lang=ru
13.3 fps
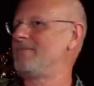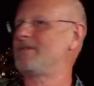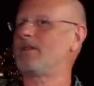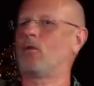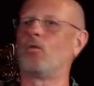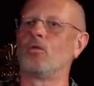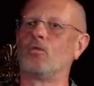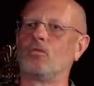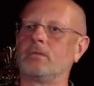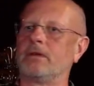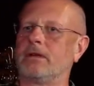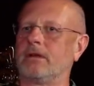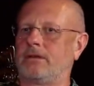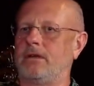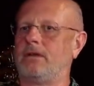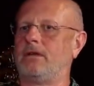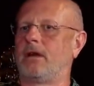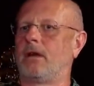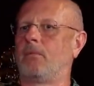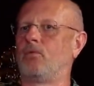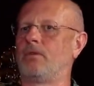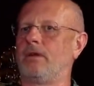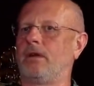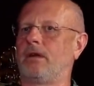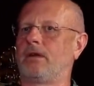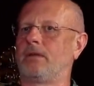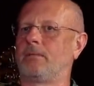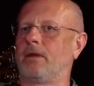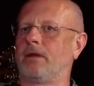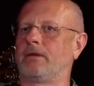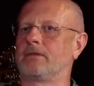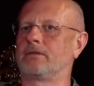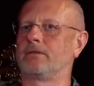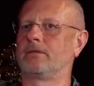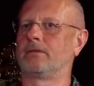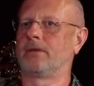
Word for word: такой умный, и никому денег не платишь.